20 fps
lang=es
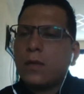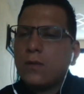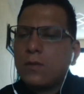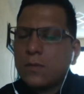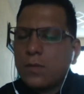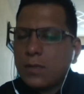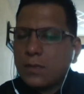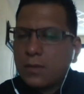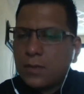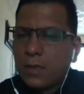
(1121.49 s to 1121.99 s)
a
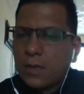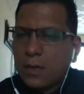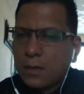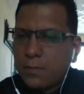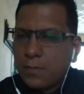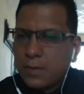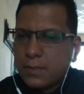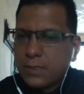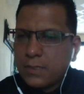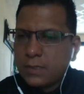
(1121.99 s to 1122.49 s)
donde
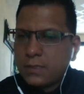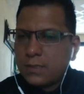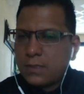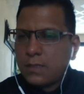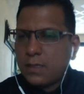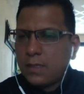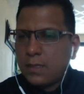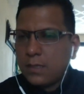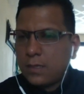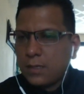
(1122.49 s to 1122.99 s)
tenga más
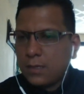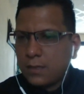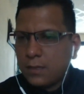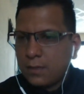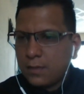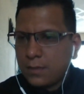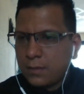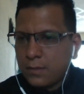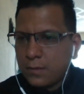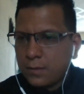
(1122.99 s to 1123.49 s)

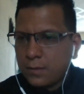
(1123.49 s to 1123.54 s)
este